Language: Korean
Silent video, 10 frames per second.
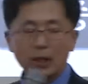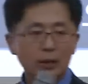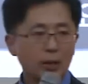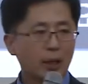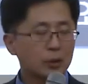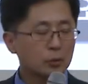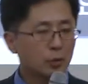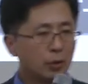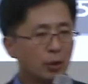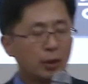다
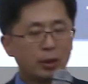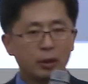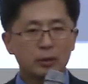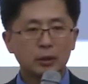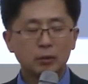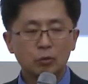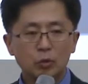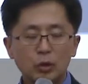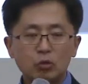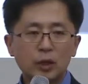떠나가지고도 지금
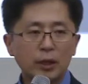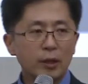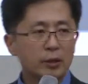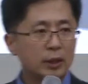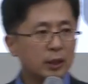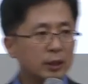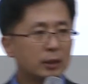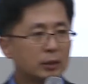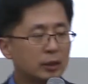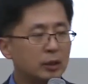우리
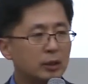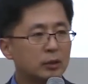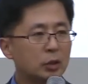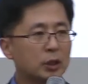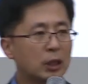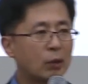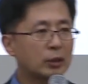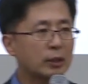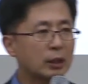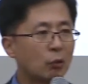국제경영이 특히 최근에 와서
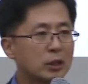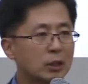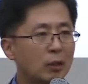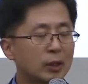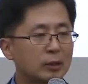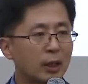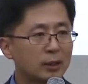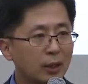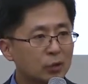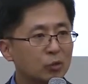굉장히 활성화되는
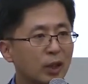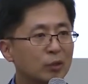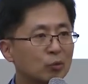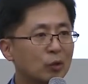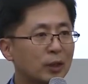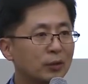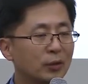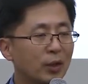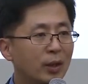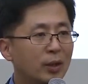가장 중요한 이유는 뭘까요?
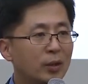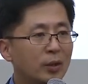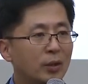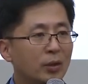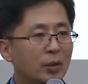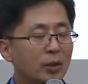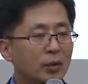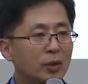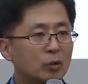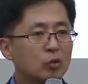
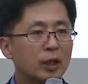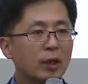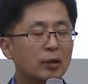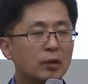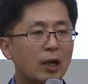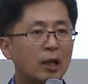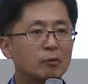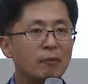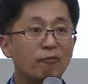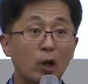이 국제경영을
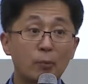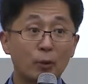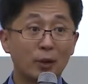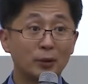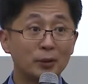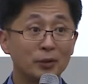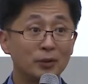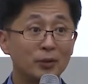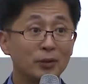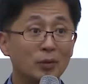하려면 인프라가 필요하거든요.
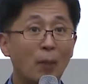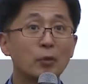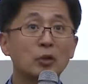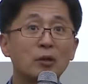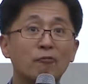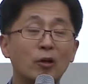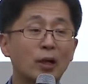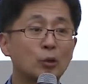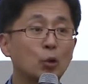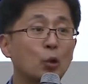대표적인
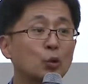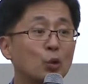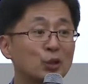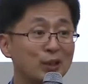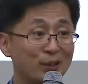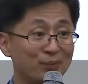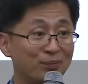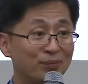인프라가 교통통신이에요.